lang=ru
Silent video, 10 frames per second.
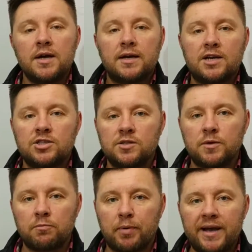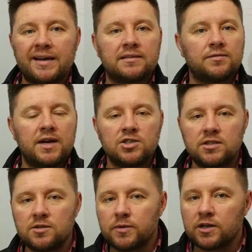каждое из моих проектов,
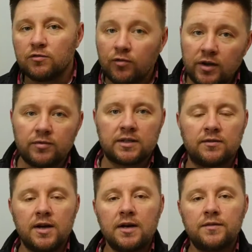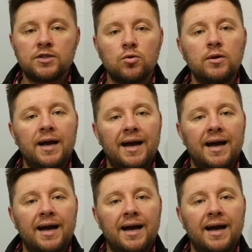каждый из моих выводов, насколько